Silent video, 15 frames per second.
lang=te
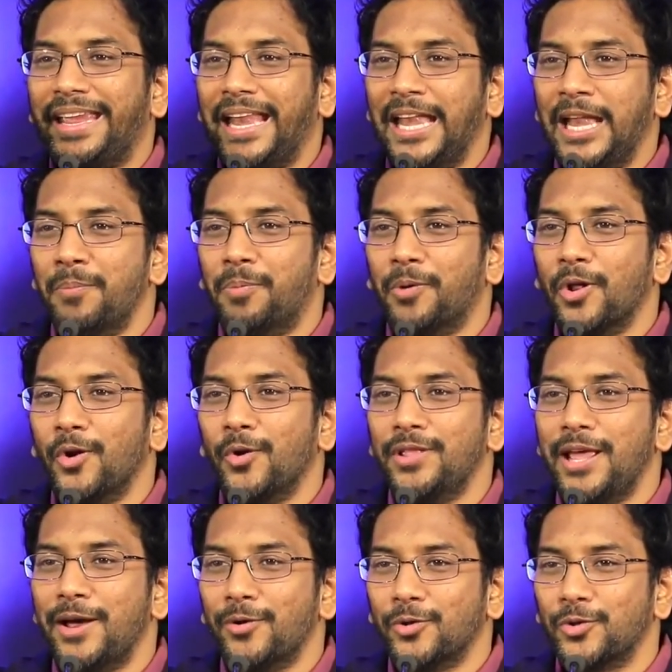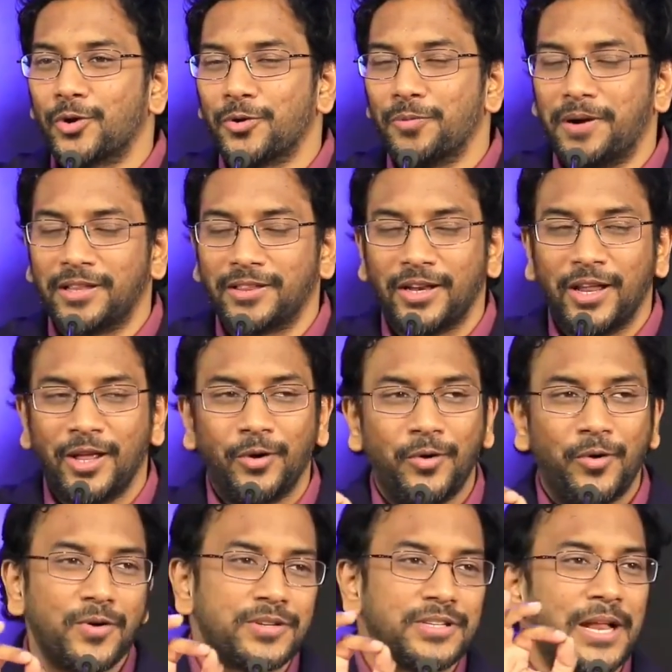ఎన్ని పనులు దేవుని దుఃఖపెడుతున్నావు
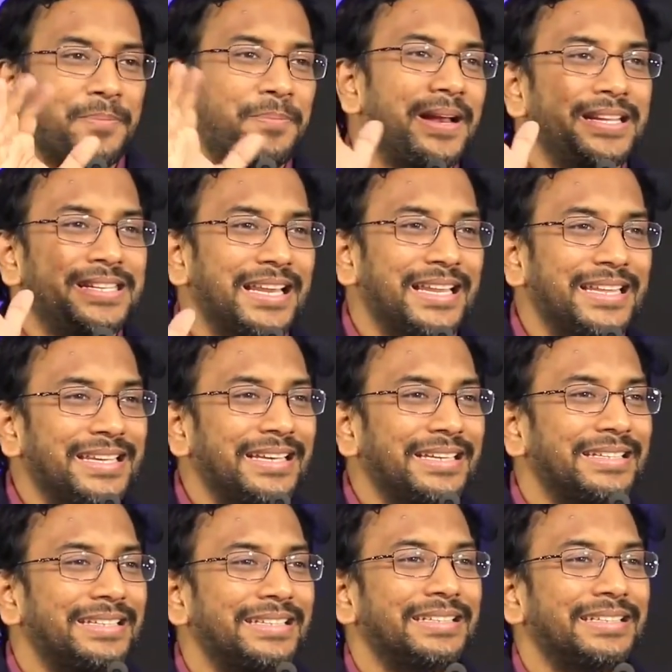ఒకసారి పరిశీలన చేయి